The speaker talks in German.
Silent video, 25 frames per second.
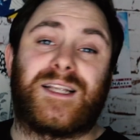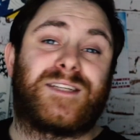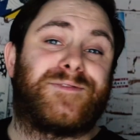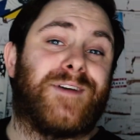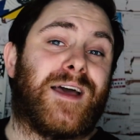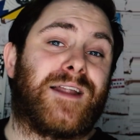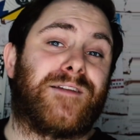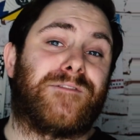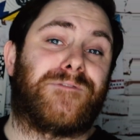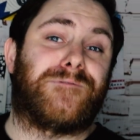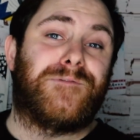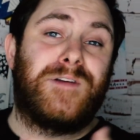denn es
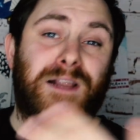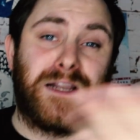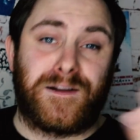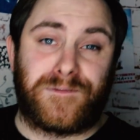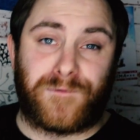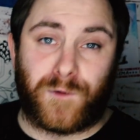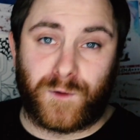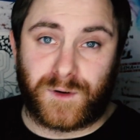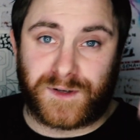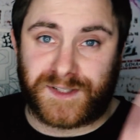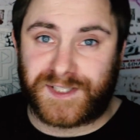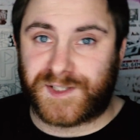werden viele
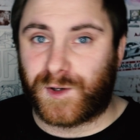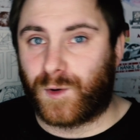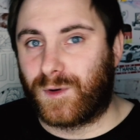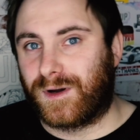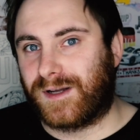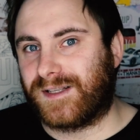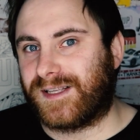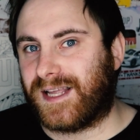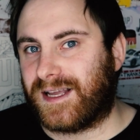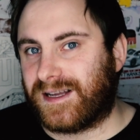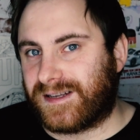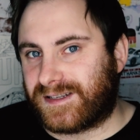
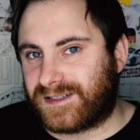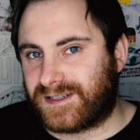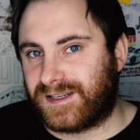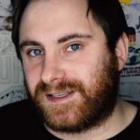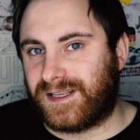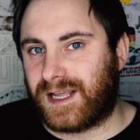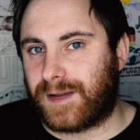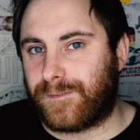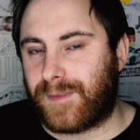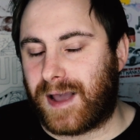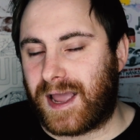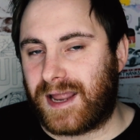Funktionen
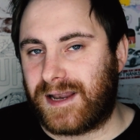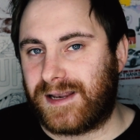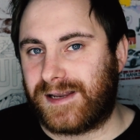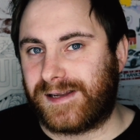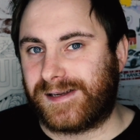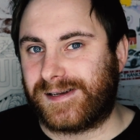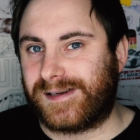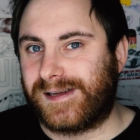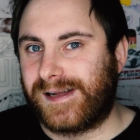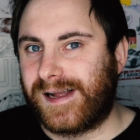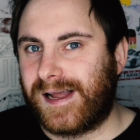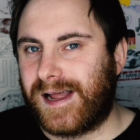getestet, die am
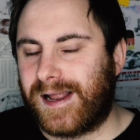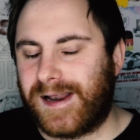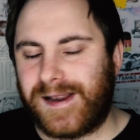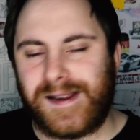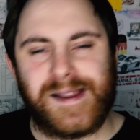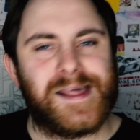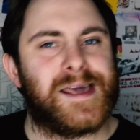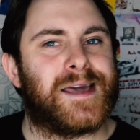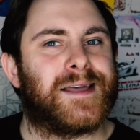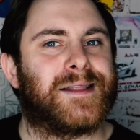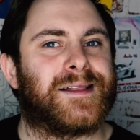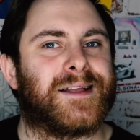Ende
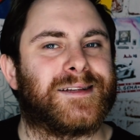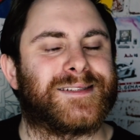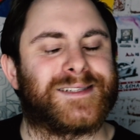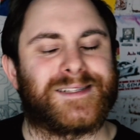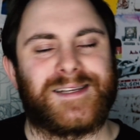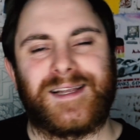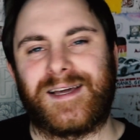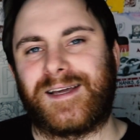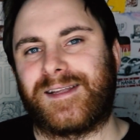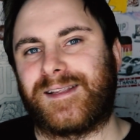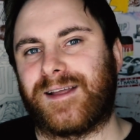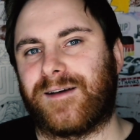nicht
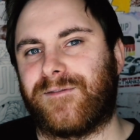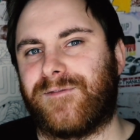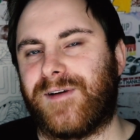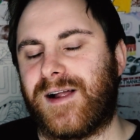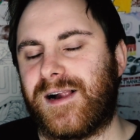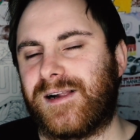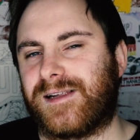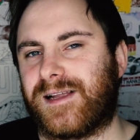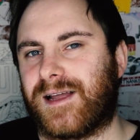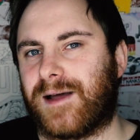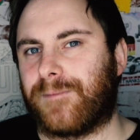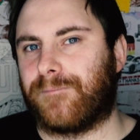das Licht der
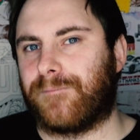Welt